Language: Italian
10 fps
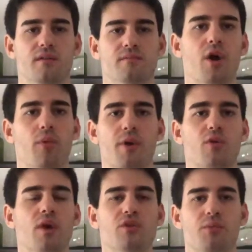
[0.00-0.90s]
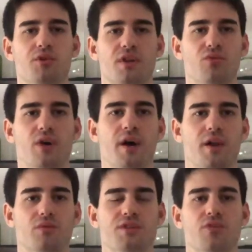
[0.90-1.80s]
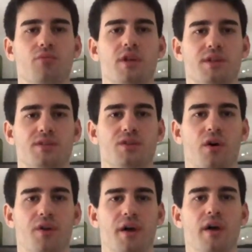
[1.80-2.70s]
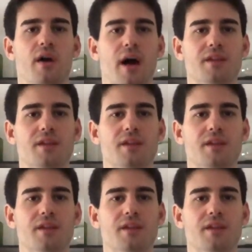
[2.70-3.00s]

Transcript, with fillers: Però per quanto potrà durare questa dominazione?